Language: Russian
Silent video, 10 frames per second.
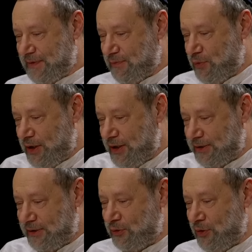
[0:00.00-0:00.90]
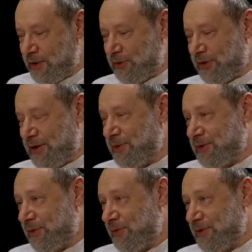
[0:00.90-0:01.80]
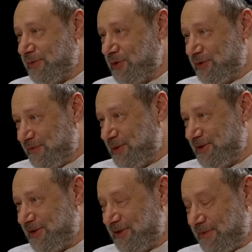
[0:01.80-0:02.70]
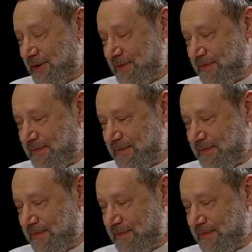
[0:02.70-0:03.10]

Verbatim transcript: Тем более этот дом, который я построил, не может вместить тебя.